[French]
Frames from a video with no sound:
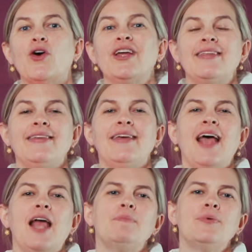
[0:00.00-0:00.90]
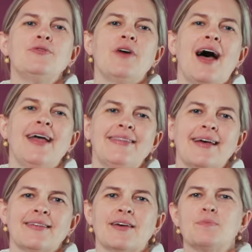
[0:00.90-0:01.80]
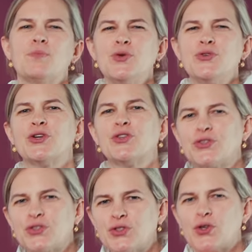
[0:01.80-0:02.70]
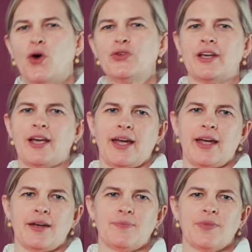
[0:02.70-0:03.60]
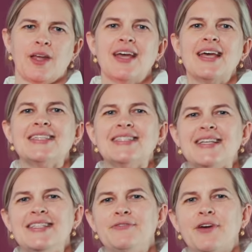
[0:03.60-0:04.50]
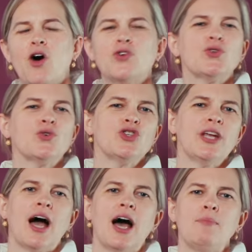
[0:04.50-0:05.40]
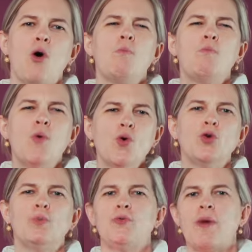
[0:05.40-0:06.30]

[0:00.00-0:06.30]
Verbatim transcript: qu'en été, elles peuvent atteindre plus que 30 degrés. Ces différences sont généralement beaucoup plus